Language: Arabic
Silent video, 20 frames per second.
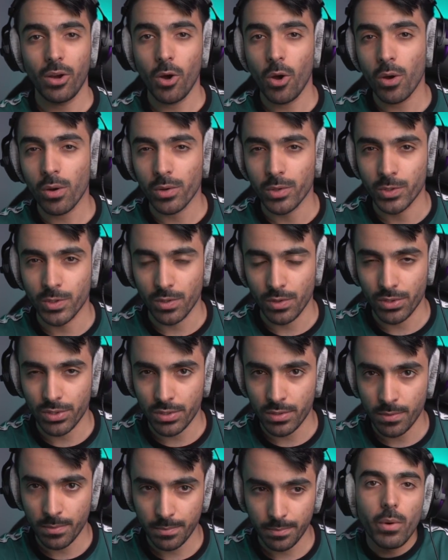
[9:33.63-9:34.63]

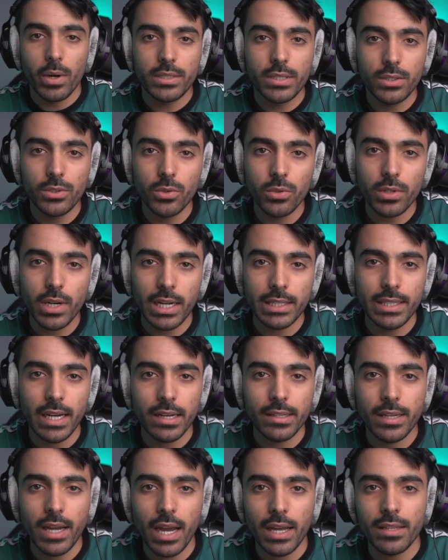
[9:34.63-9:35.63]
اغسطس. وتدور
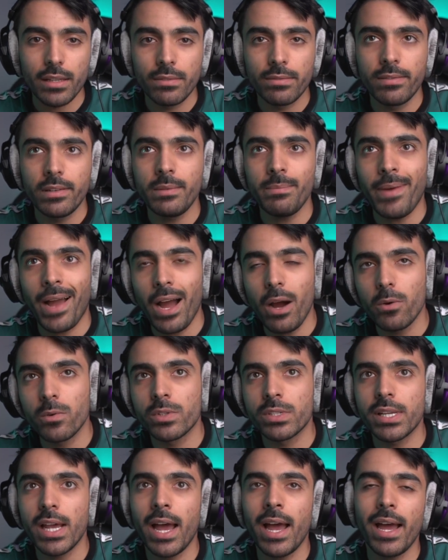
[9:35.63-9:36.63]
احداث هذا الفيلم حول
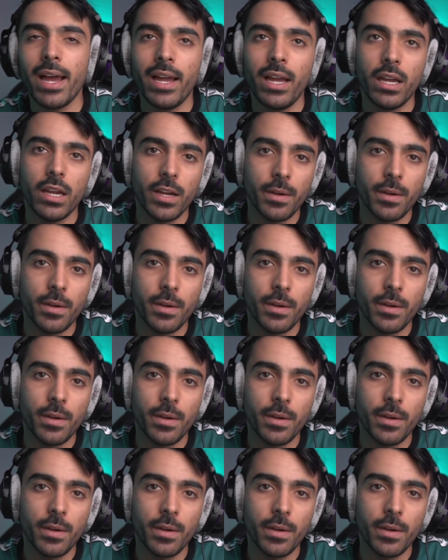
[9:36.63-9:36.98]
سائح